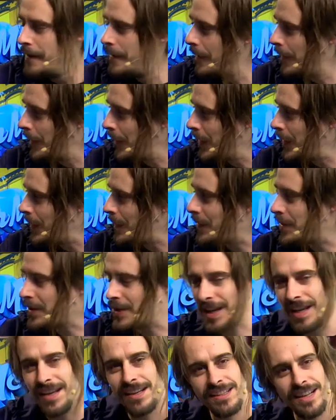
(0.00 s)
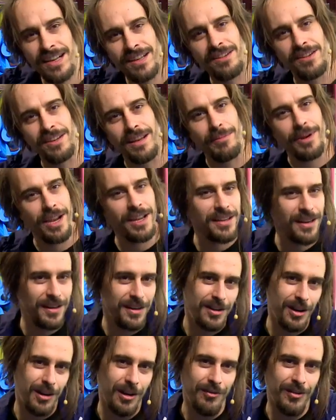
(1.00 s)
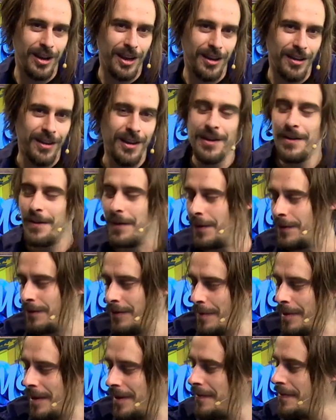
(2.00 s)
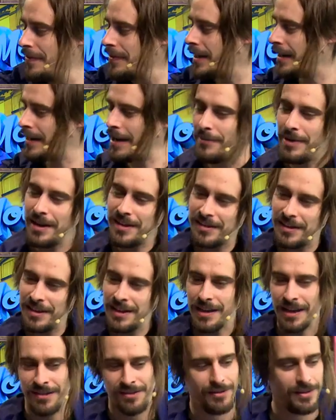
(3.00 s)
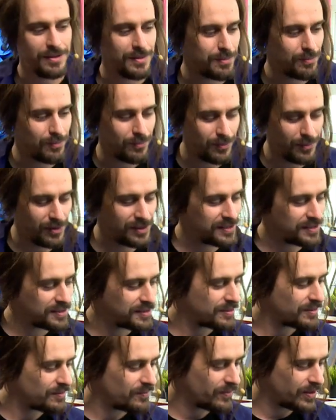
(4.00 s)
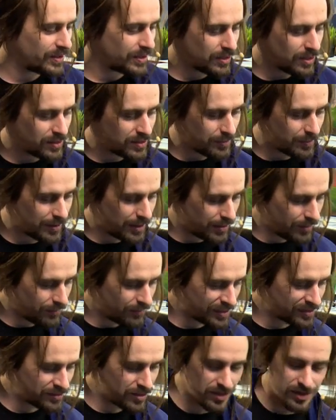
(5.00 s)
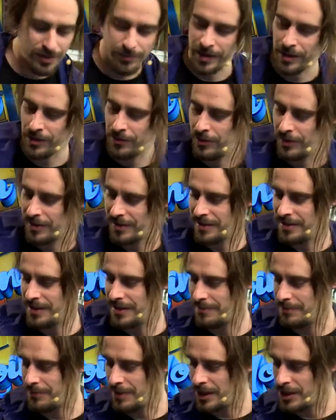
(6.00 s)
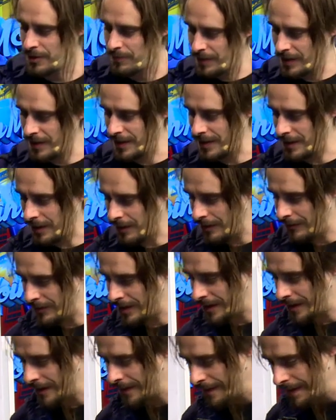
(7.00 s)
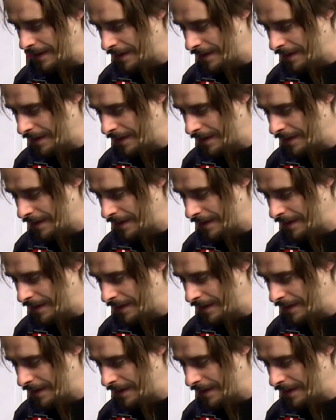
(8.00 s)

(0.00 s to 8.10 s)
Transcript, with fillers: Und, und du trägst halt so dabei deine Dauerwelle. Und wenn man, dann kann man sich, also ich muss es, ich könnte mal, was könnte mal kurz in diesem Beispiel die Dauerwelle